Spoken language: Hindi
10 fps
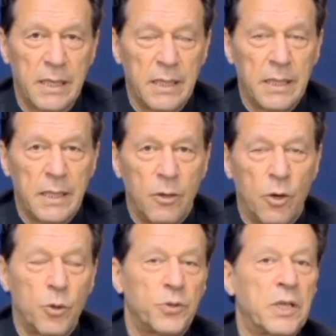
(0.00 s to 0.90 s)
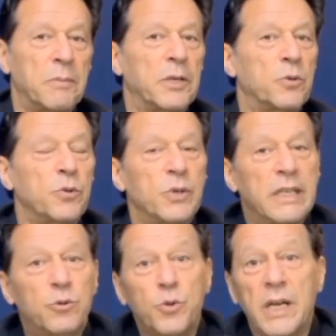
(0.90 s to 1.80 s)
था और उसके बाद
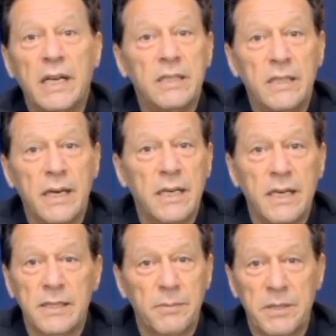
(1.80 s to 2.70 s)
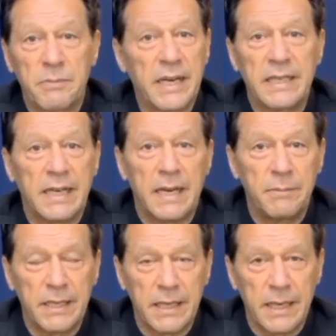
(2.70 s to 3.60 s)
उन्होंने दुनिया की तारीख का सबसे बड़ा
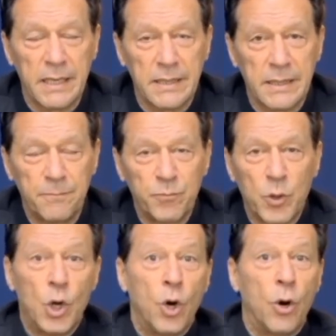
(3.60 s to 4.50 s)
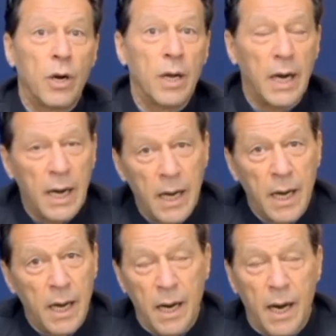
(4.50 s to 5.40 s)
इनकलाब लेके आए थे और
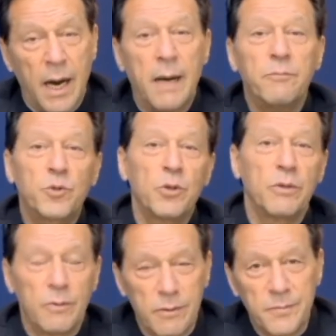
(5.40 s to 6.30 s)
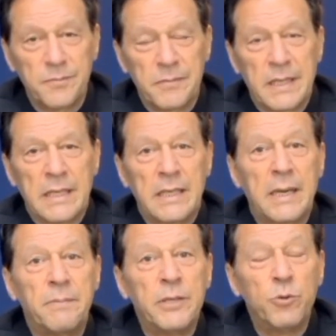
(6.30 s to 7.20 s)
हम तो
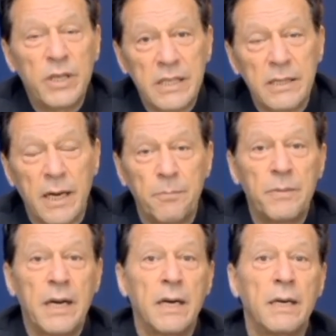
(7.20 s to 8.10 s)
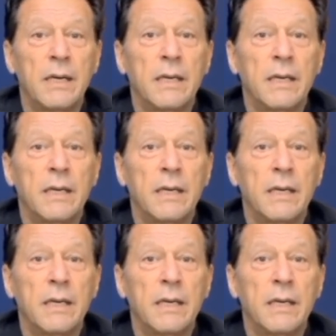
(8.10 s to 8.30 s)
कभी उनके अपना